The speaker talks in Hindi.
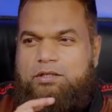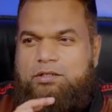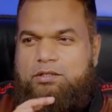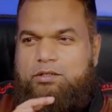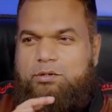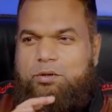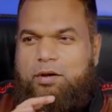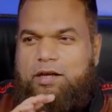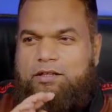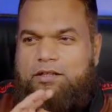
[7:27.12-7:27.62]

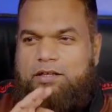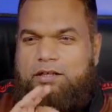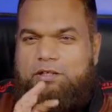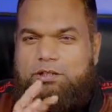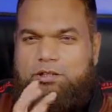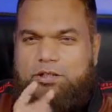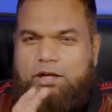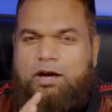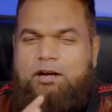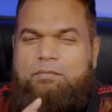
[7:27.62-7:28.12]
जिसको कहते हैं ना
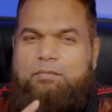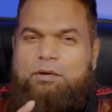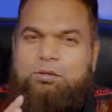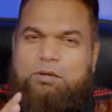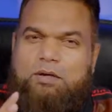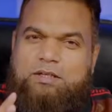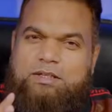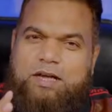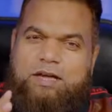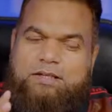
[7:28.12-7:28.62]
शान में
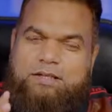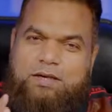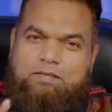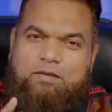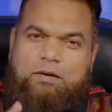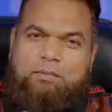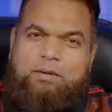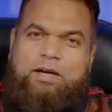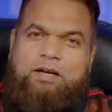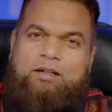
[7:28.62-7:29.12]
थोड़ा सा
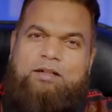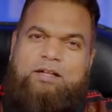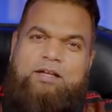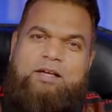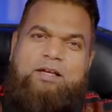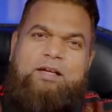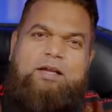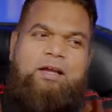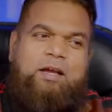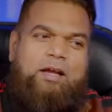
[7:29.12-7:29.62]
इजाफा भी करती
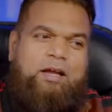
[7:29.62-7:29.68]
हैं